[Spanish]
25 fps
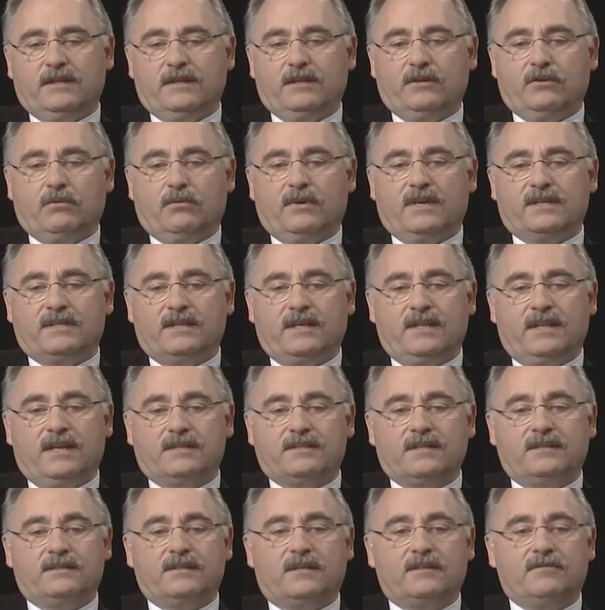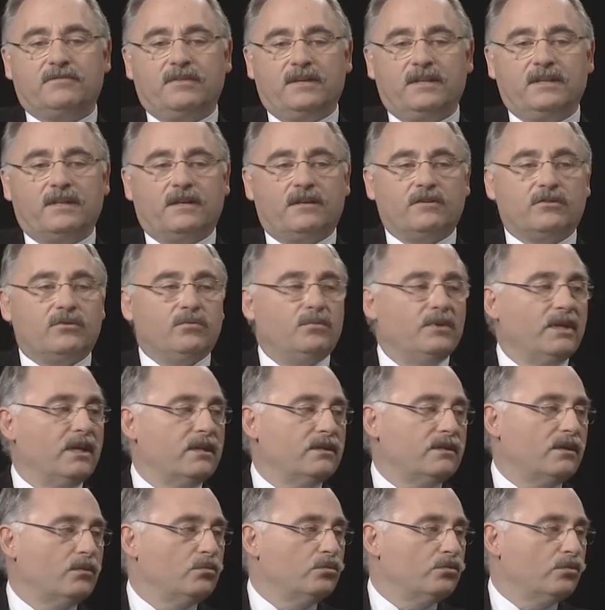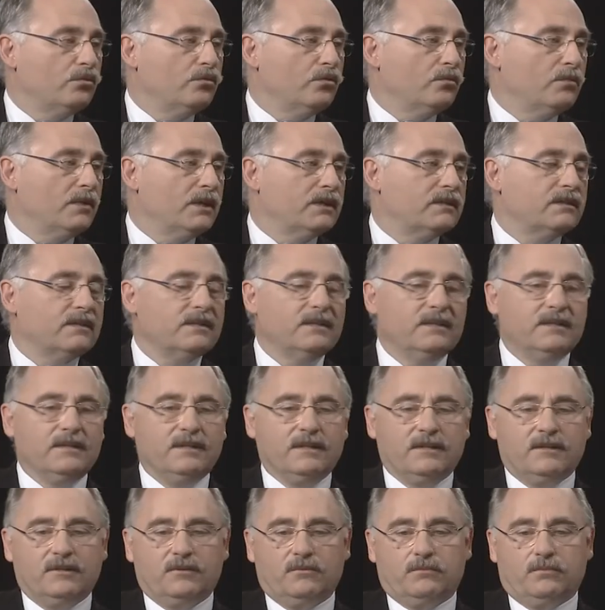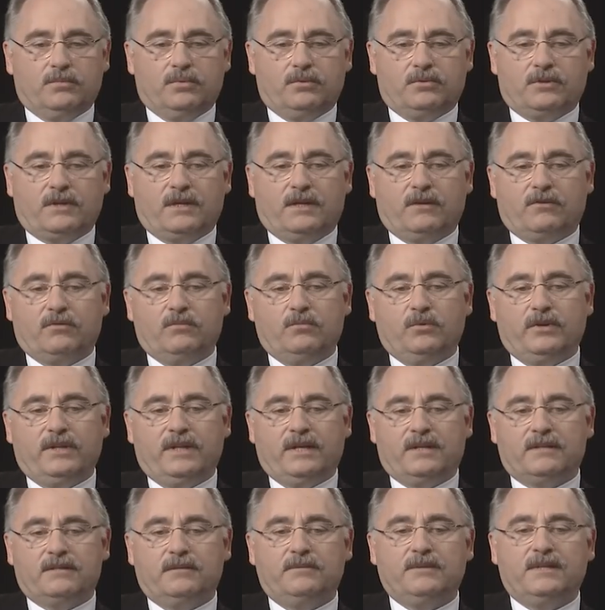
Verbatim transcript: y como la sanidad está transferida a las comunidades autónomas, pues cada comunidad se